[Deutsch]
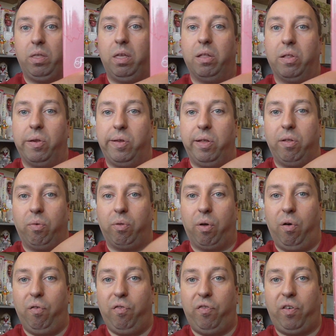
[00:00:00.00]
Hier hinten steht auch
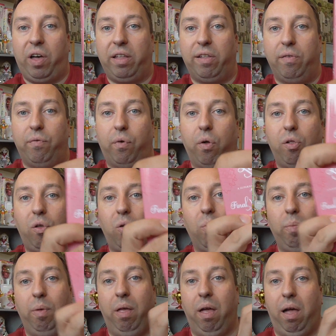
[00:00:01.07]
drauf Final
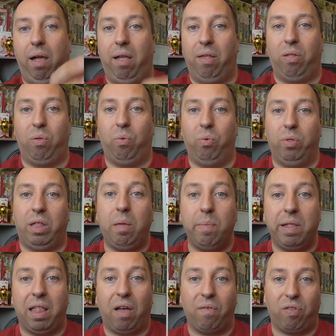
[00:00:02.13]
Volume. Also
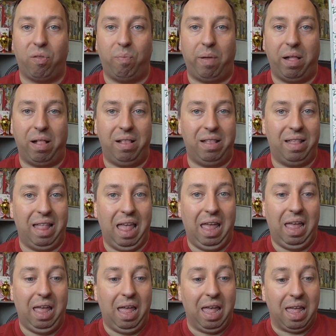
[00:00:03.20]
Demon Love Spell
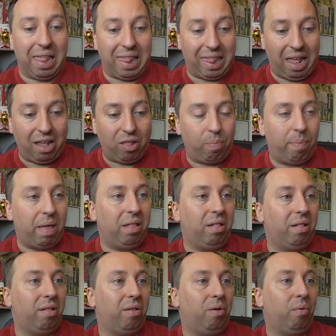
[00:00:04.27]
6
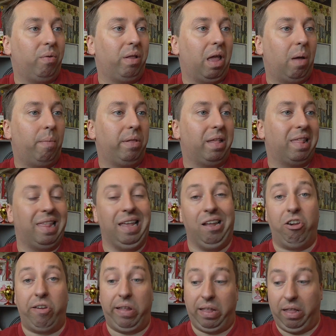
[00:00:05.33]
Bände und damit ist die
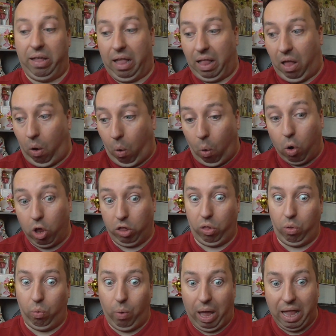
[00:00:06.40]
Geschichte dann auch
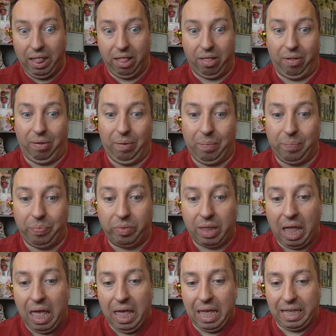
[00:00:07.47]
zu Ende.
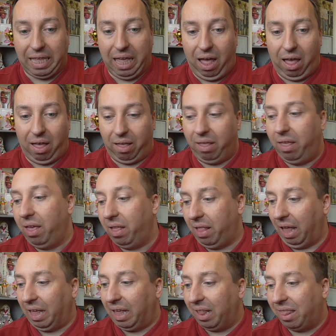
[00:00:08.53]
Ja, dann